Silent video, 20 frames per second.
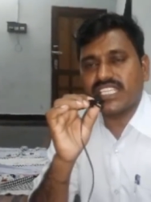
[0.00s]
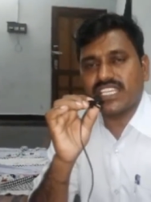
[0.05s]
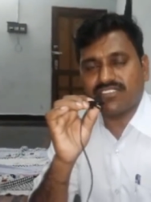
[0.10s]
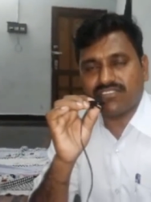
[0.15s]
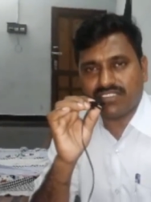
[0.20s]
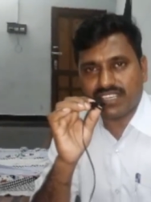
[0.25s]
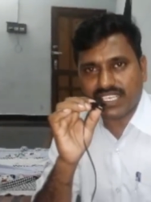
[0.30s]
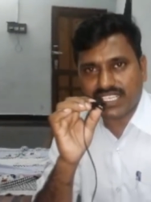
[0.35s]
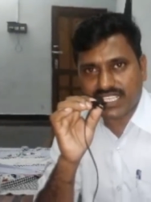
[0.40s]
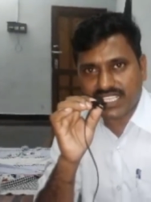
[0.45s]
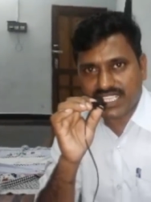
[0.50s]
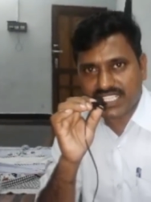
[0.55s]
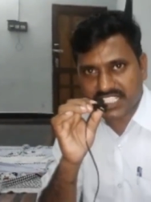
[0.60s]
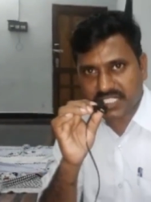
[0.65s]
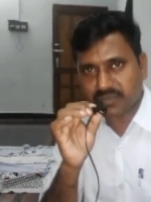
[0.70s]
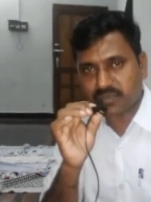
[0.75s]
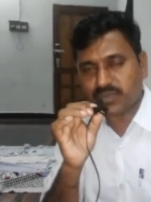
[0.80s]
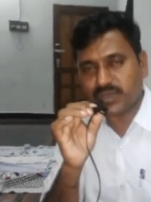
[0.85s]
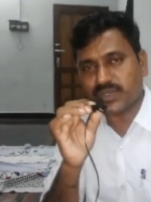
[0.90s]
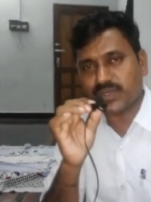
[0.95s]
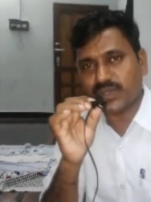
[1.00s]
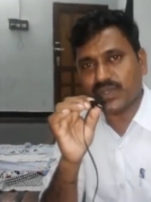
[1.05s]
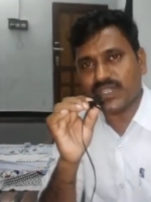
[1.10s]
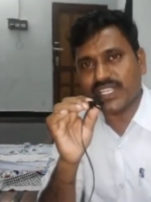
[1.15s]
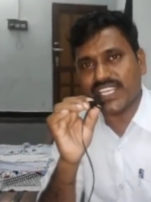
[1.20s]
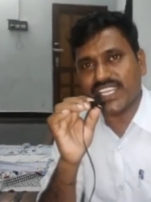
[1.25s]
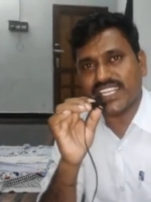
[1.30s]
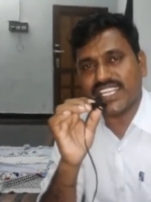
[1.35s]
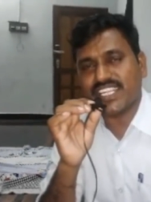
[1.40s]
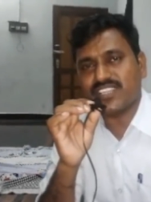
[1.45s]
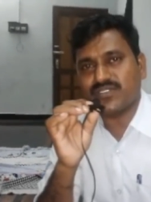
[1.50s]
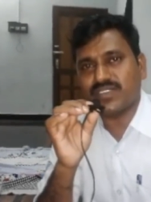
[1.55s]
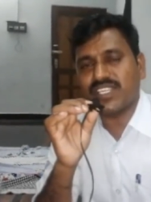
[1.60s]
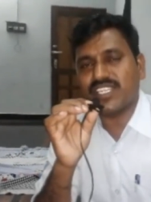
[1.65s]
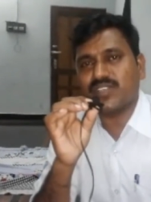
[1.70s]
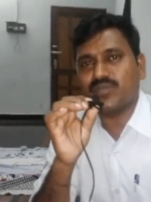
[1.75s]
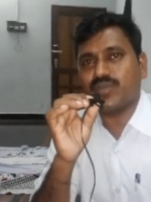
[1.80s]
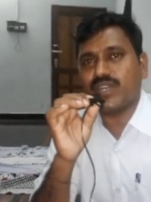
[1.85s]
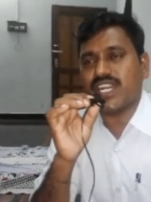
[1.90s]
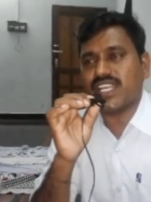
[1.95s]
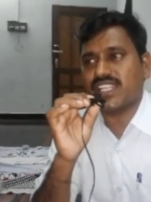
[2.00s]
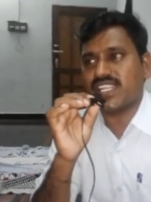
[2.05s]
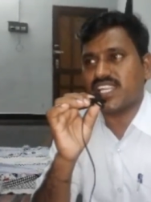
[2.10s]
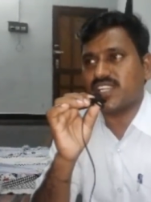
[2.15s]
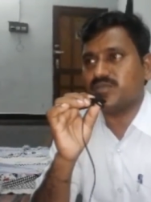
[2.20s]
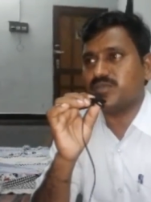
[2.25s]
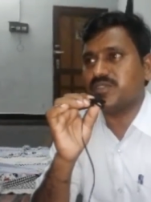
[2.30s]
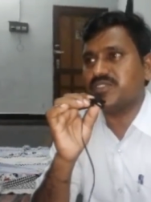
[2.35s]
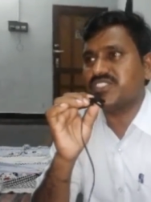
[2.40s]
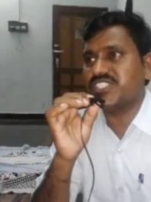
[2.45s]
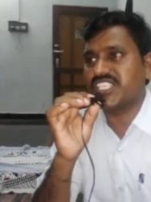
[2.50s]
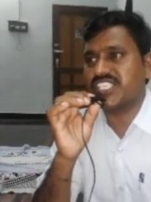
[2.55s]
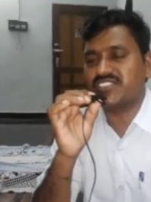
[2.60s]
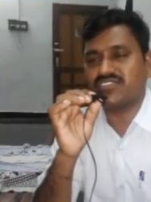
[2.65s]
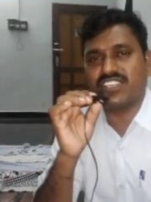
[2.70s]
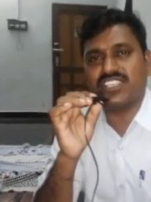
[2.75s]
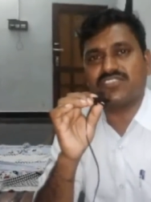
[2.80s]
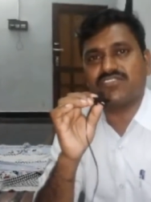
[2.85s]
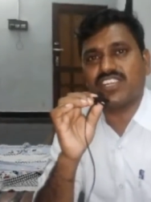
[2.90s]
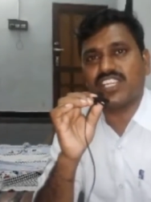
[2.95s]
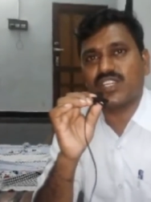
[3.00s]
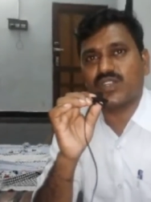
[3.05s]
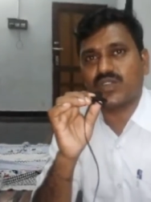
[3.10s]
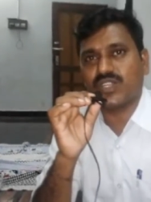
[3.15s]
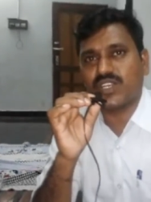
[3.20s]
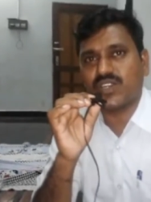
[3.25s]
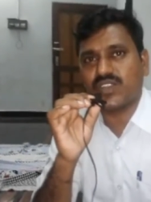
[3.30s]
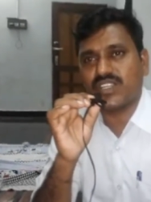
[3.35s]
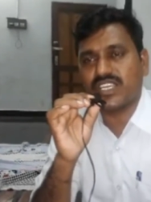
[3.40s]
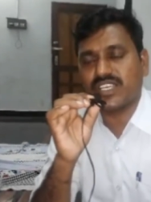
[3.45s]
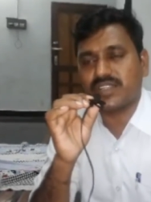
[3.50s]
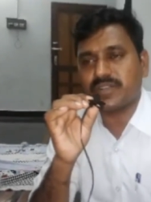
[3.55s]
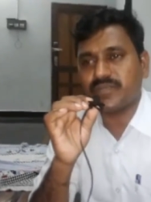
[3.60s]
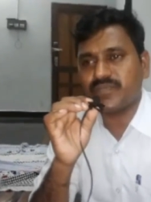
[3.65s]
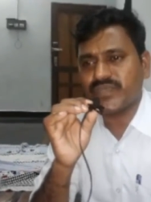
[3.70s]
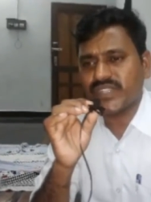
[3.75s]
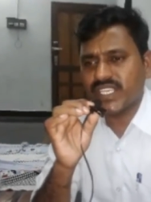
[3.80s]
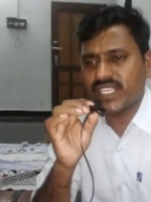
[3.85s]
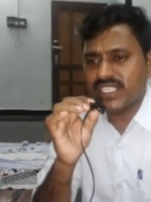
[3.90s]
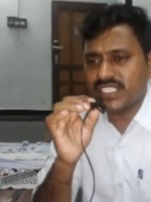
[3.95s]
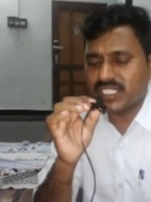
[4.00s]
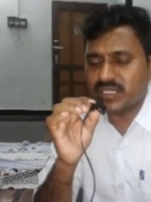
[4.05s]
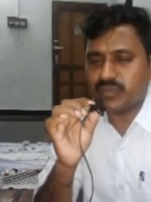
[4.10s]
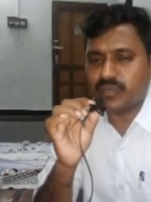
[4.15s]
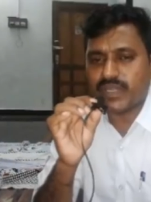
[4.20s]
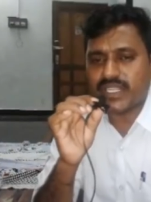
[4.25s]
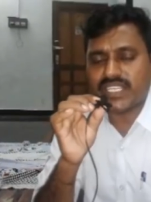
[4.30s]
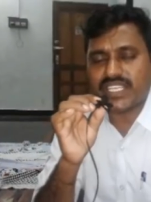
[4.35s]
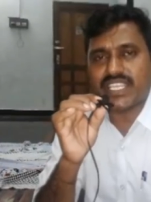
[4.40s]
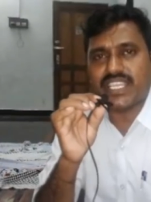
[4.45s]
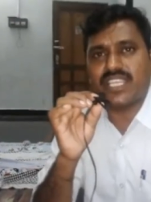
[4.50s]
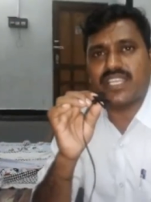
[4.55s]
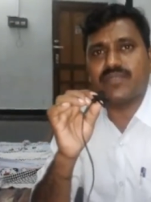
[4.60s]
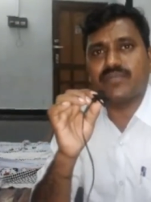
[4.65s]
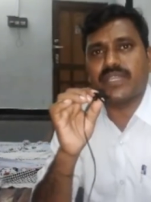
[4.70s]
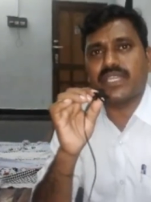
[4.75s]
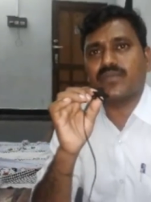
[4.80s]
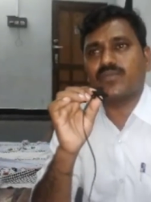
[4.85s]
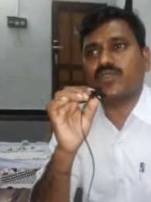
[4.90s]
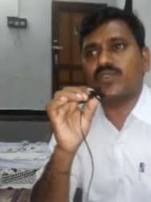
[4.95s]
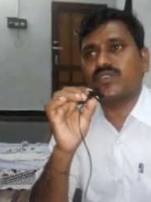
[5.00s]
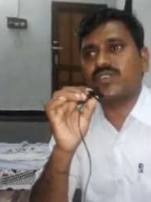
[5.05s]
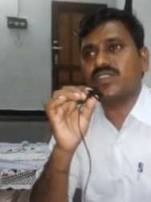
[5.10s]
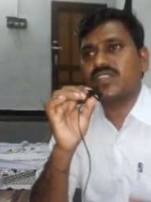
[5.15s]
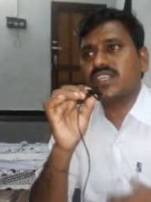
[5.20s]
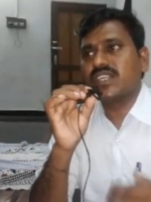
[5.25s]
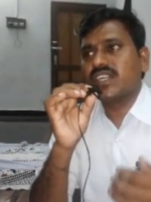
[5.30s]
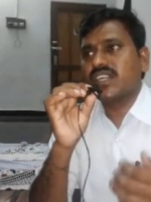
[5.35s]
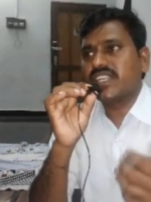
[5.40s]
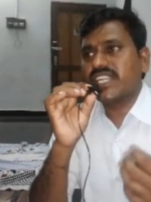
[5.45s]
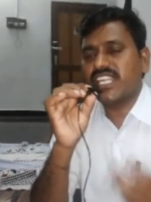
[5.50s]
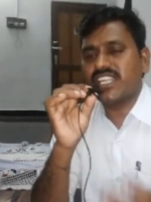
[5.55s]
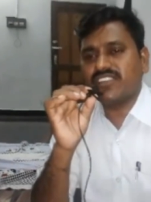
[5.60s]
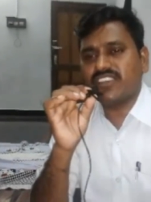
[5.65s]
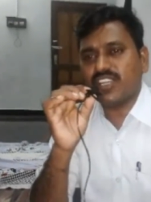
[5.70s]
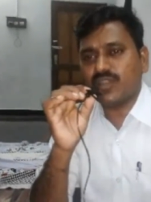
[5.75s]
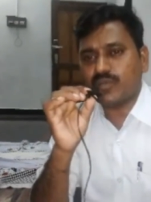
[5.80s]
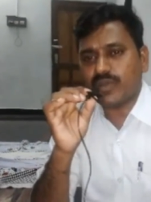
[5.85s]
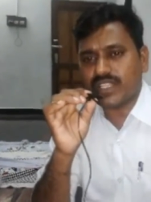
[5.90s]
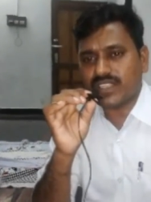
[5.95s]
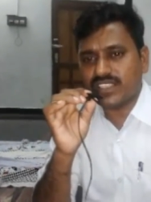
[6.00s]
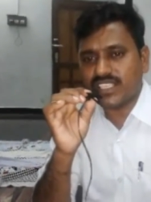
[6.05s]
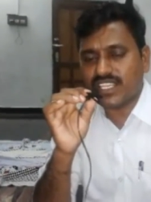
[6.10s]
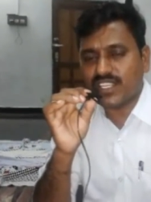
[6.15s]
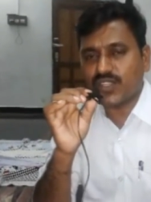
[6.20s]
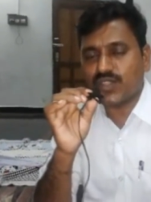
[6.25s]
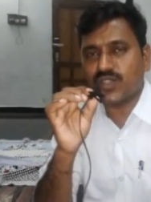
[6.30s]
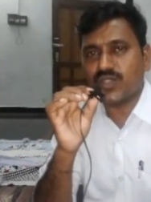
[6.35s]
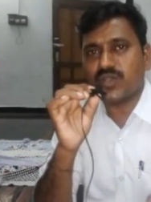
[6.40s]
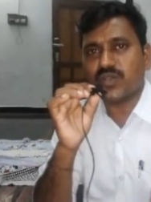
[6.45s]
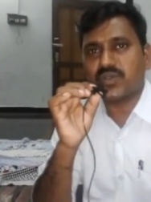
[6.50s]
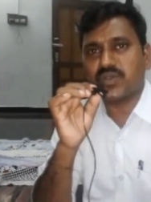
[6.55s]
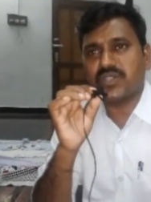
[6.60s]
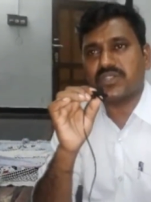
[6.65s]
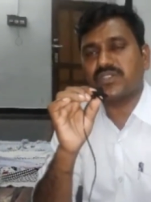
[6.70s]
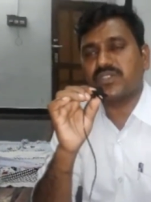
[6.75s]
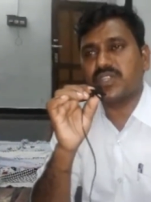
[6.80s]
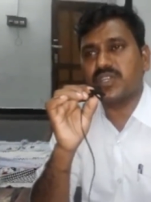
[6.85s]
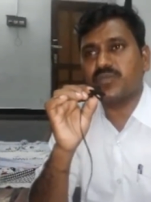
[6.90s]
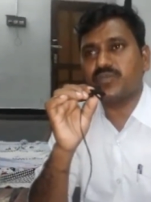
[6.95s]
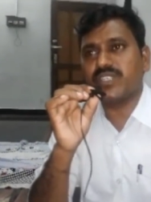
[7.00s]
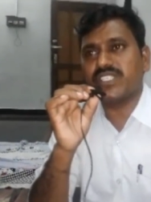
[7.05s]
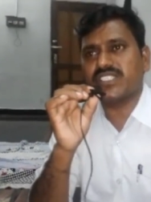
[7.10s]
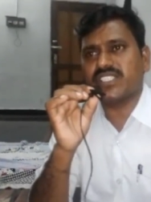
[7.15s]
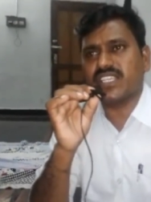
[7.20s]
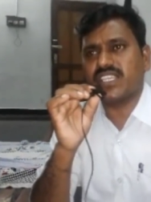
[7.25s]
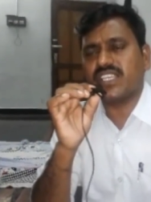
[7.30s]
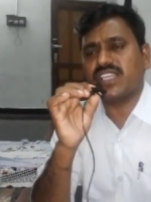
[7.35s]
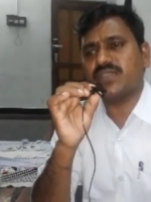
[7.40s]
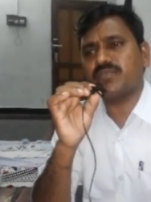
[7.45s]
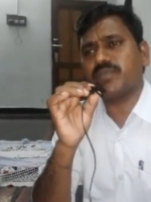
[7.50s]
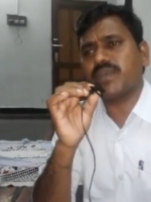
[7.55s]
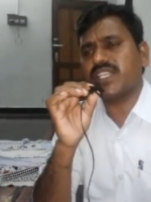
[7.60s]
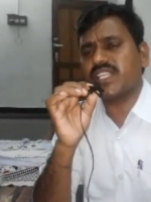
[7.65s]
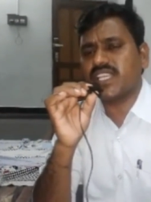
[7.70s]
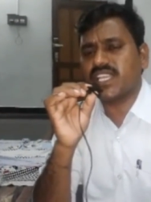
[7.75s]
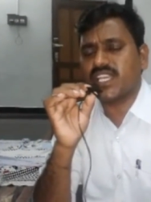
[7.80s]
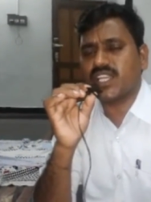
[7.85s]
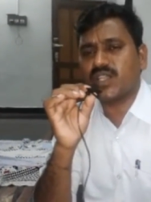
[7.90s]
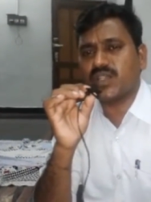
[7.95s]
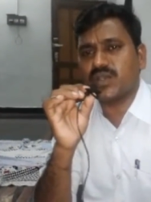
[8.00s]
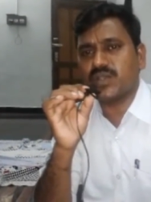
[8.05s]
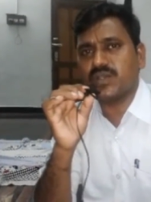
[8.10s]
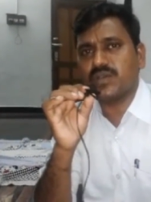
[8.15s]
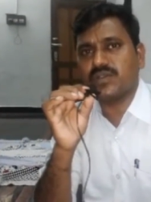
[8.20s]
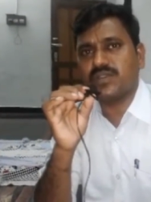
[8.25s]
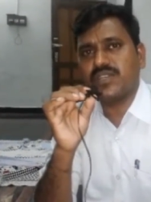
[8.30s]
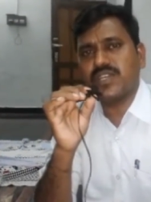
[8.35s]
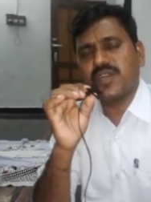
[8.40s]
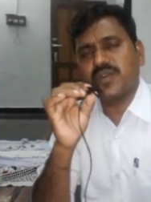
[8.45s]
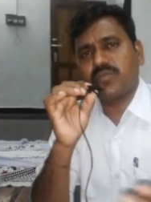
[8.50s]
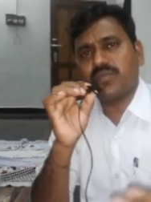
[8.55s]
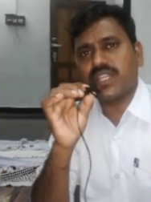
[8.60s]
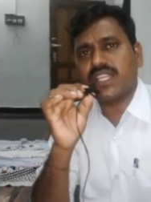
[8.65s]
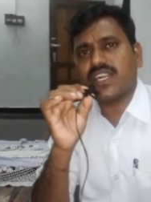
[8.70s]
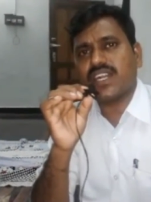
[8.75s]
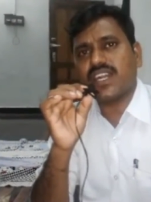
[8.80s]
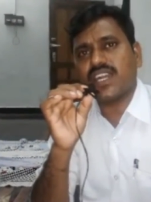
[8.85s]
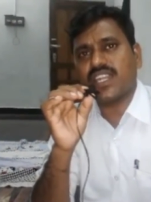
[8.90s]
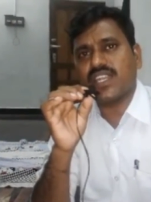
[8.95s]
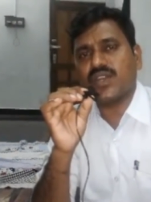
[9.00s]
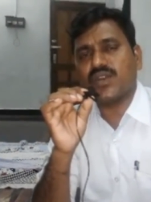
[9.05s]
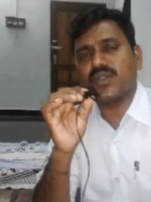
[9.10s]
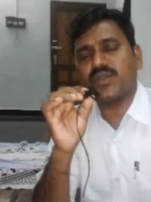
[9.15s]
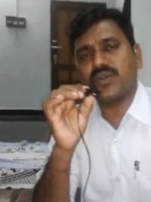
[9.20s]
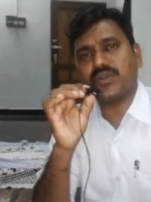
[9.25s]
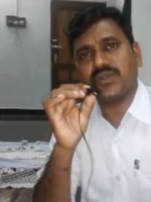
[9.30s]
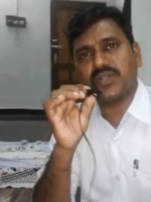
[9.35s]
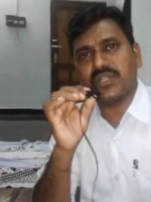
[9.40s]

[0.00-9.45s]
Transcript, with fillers: ఎవరికి చెప్పుకోలేనటువంటి బాధను అనుభవించేటువంటి వాళ్ళు కూడా ఉన్నారు ఇప్పటికీ మేము రెండు వేల పద్నాలుగులో కొద్దిలో మిస్ అయ్యి పదిహేనులోనూ పదహారులోనూ